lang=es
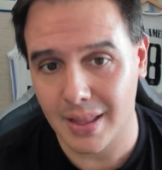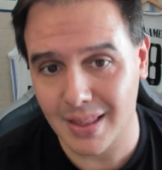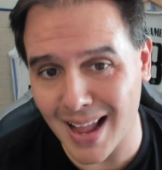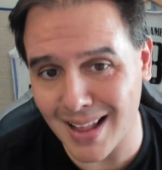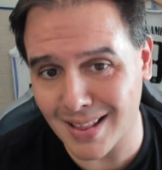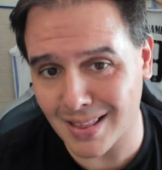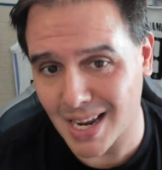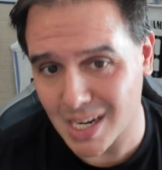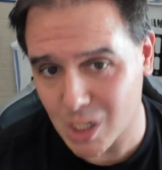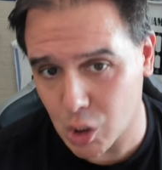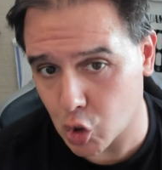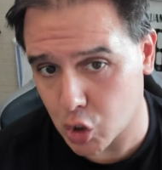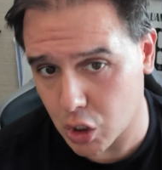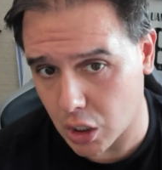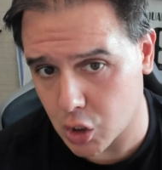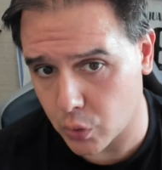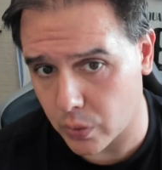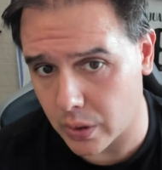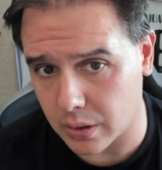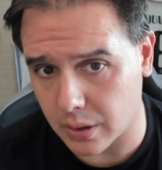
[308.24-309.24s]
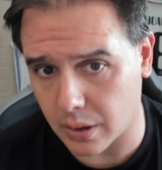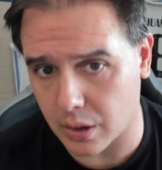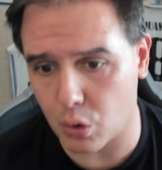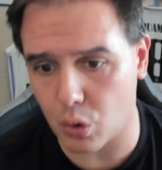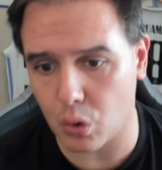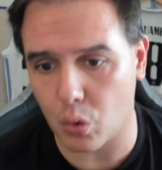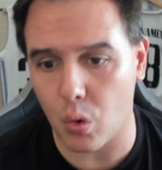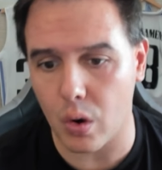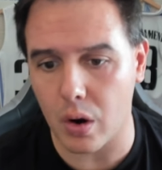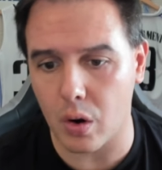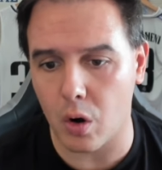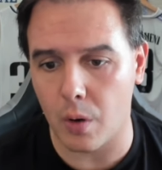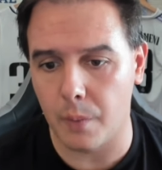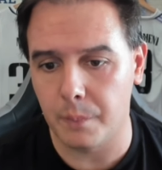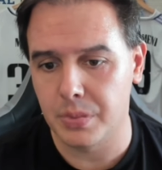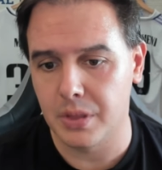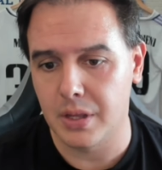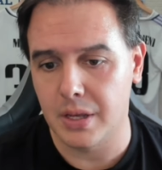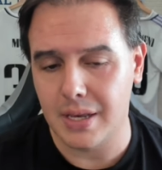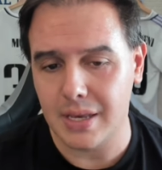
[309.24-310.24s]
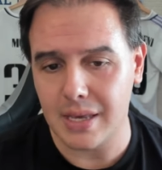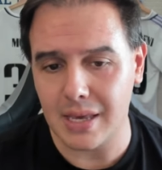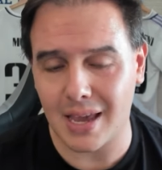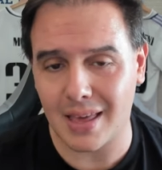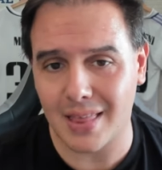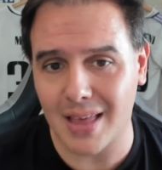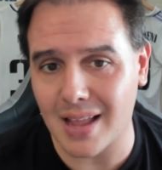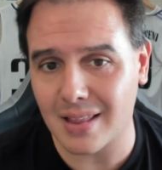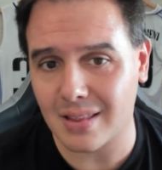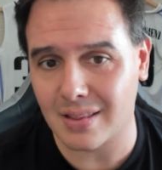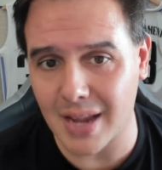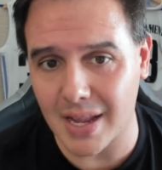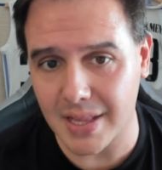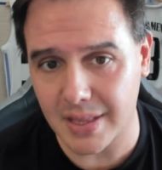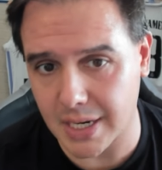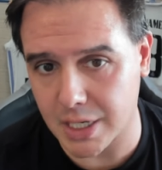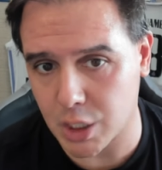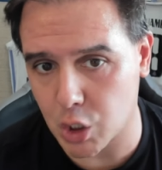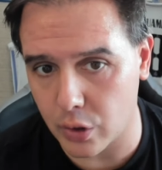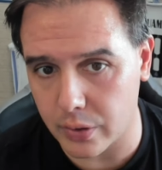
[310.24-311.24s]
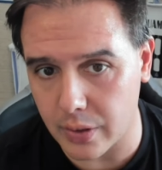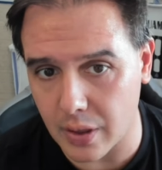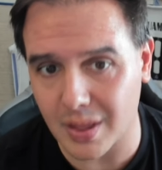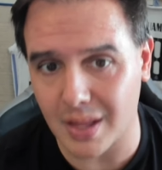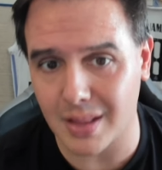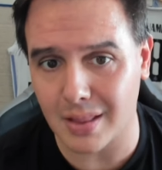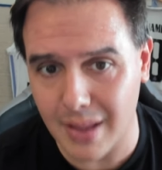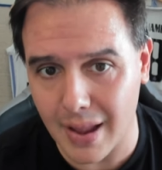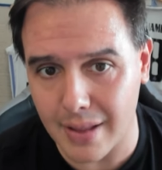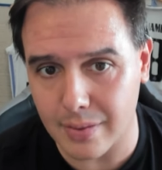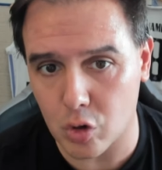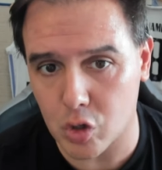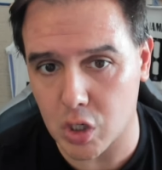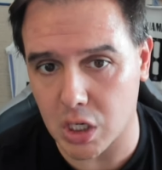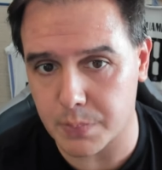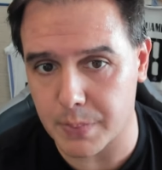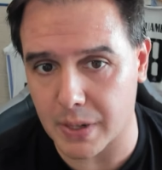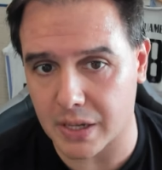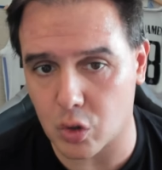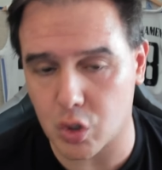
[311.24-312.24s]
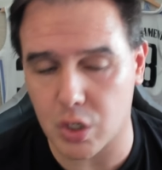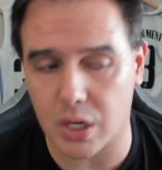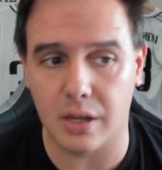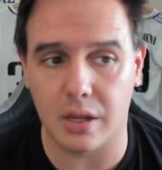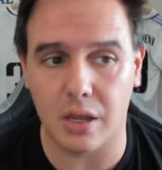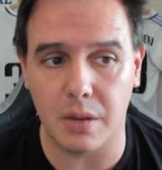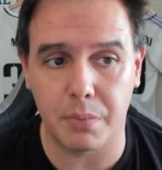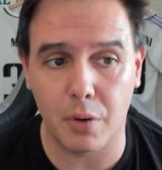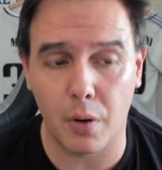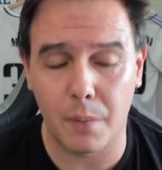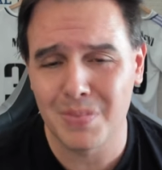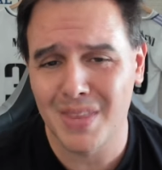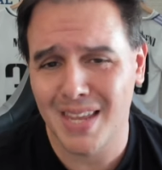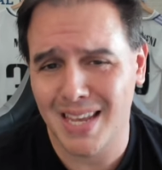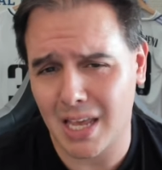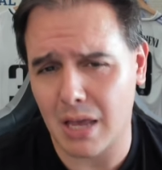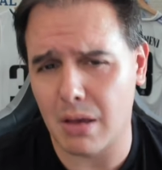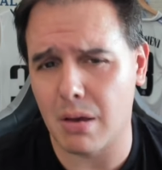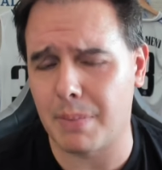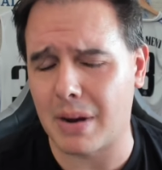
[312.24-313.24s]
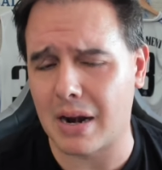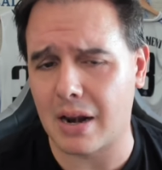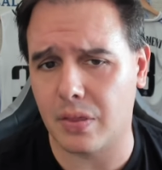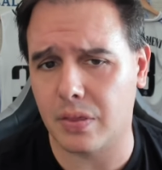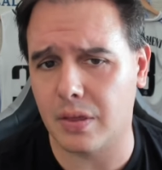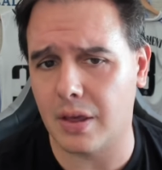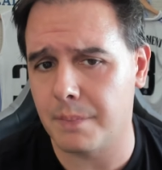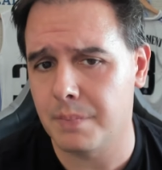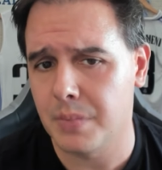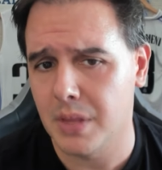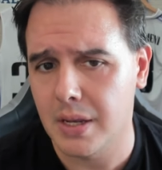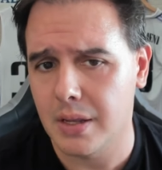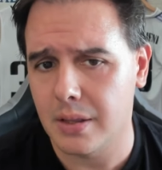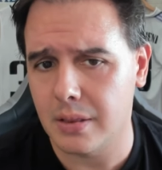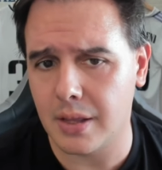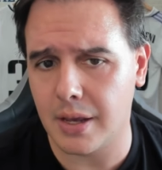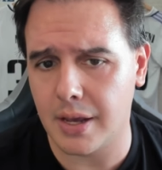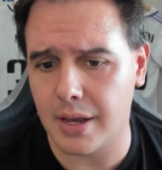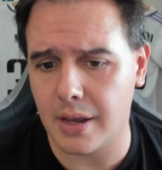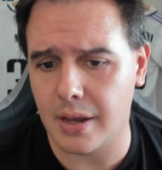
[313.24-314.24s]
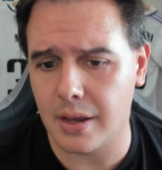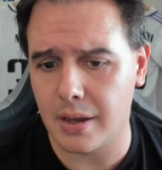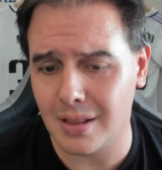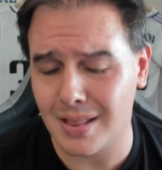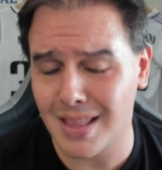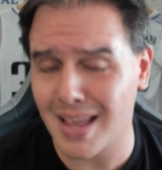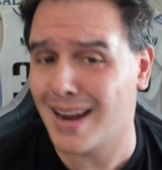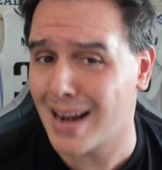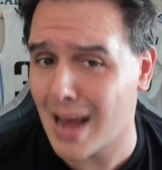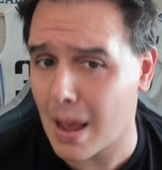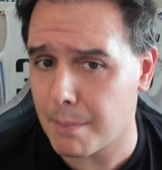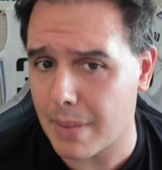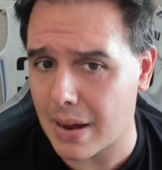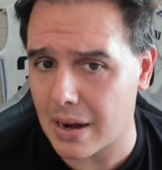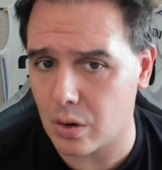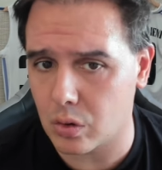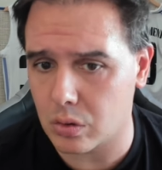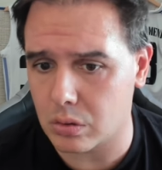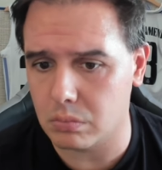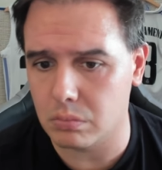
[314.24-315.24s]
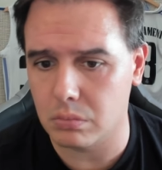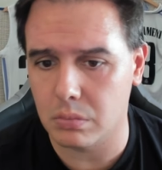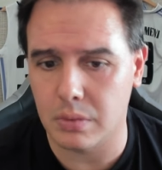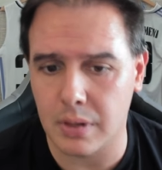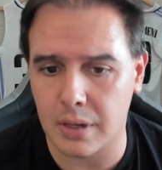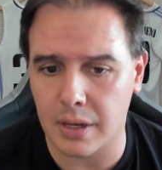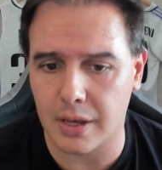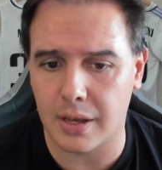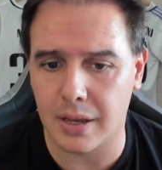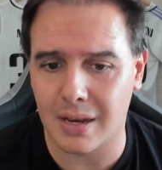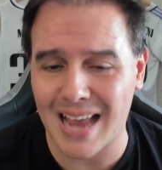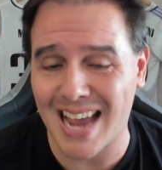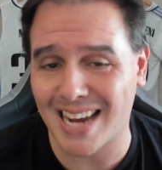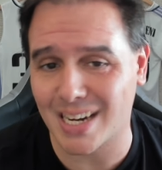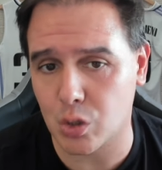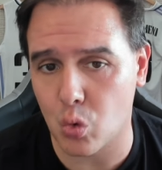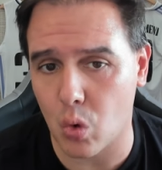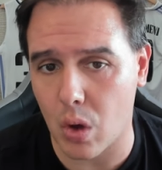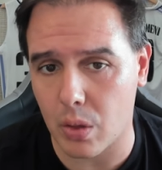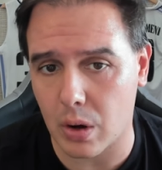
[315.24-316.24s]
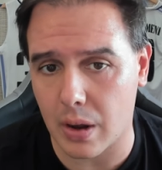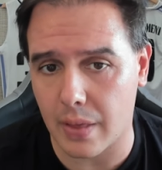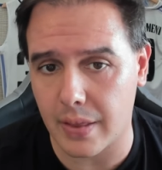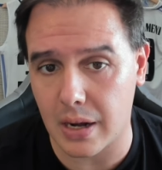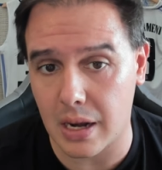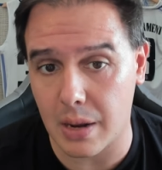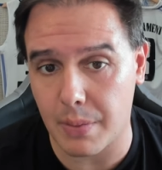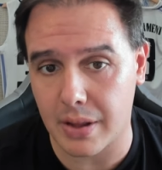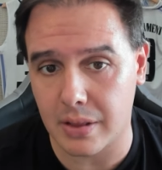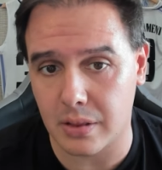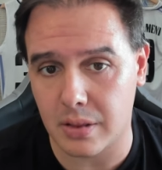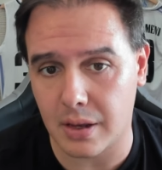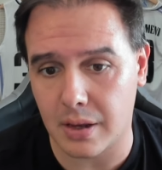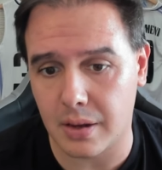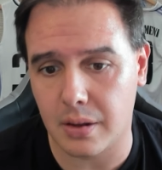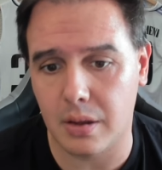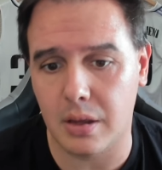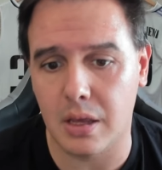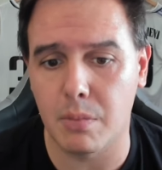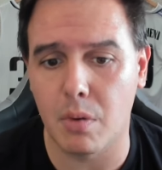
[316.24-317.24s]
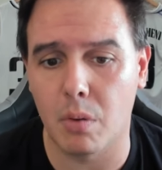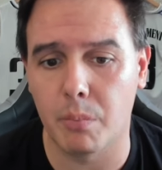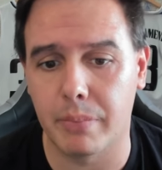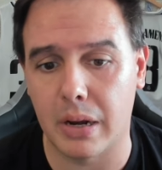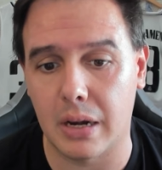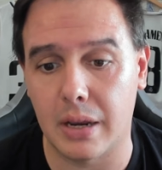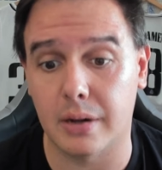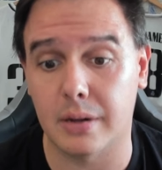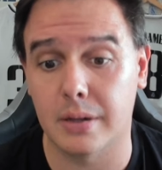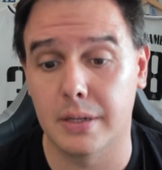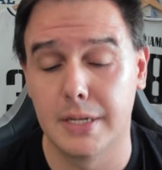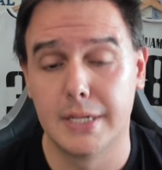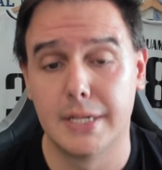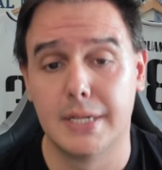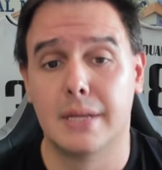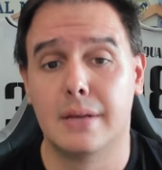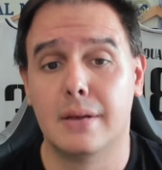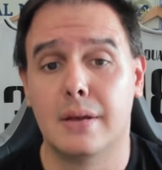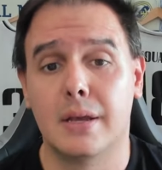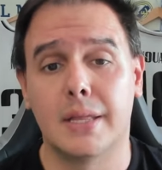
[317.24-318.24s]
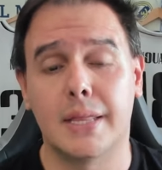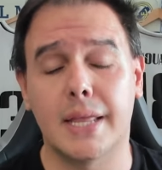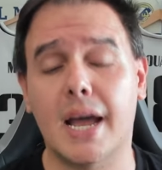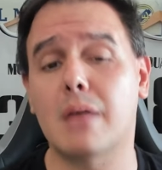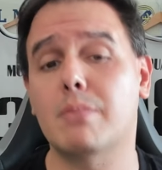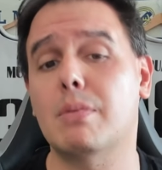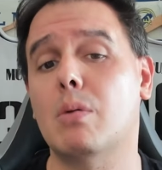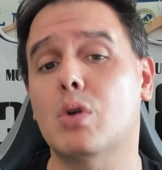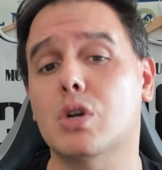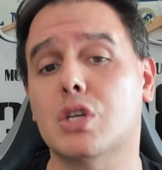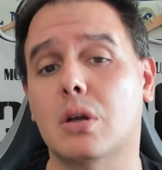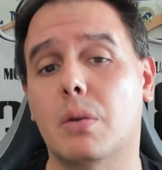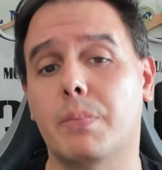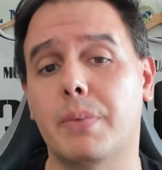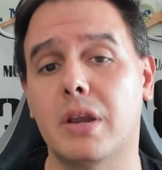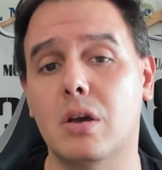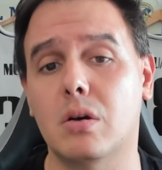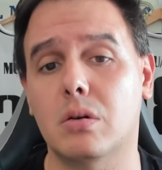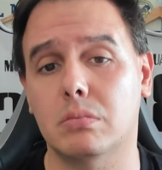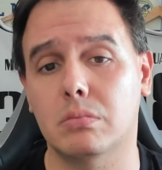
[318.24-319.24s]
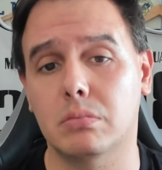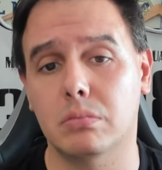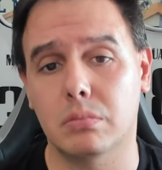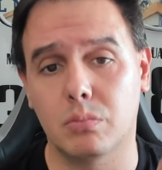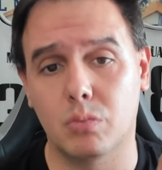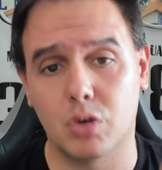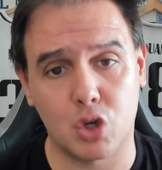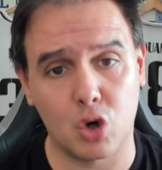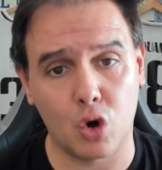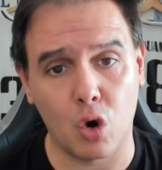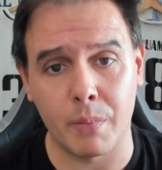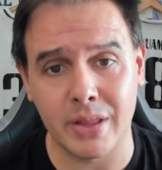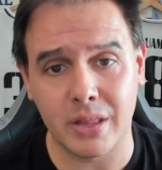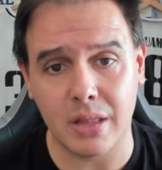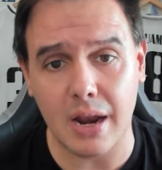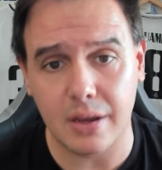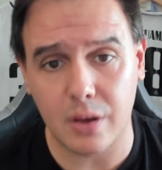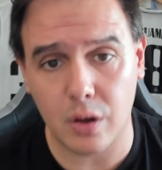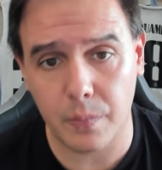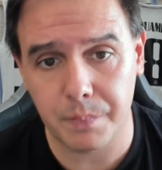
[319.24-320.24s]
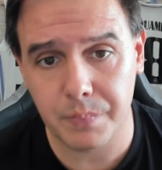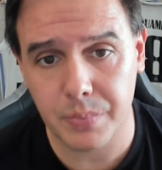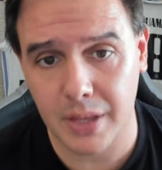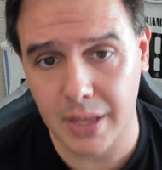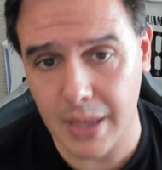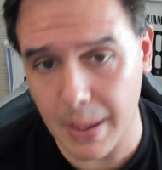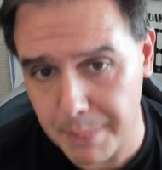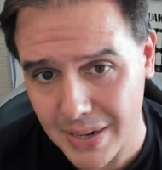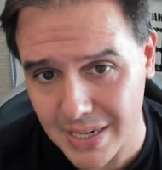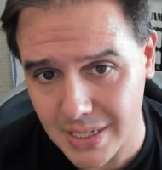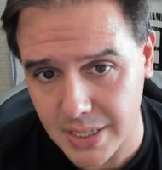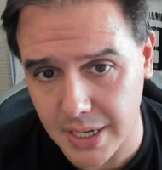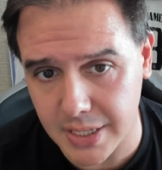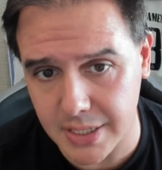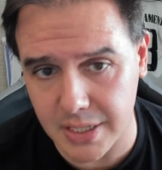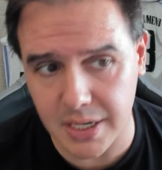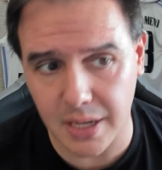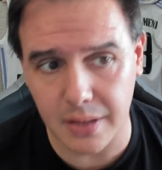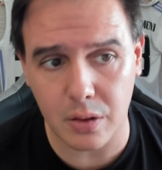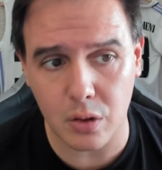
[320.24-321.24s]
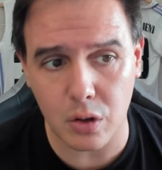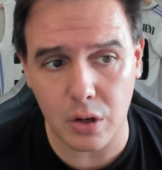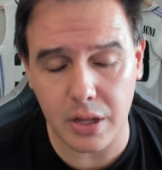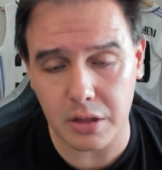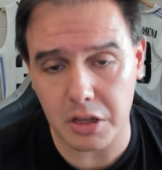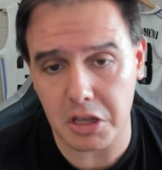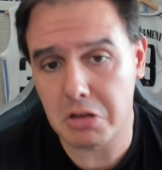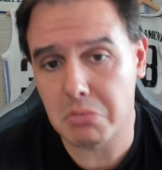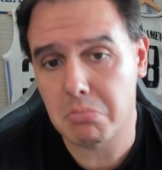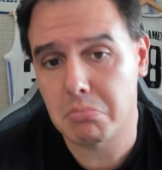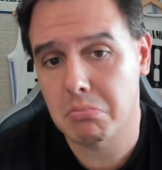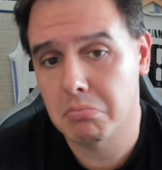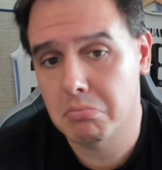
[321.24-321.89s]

tantas cosas sobre el terreno de juego y que da tanta solidez en tantos aspectos al equipo que me parece de, gran valor eh, la exjugadora del Levante y Montpellier. Dejadme vuestra opinión, vuestro comentario. ¿Qué pensáis de Sandy Toletti?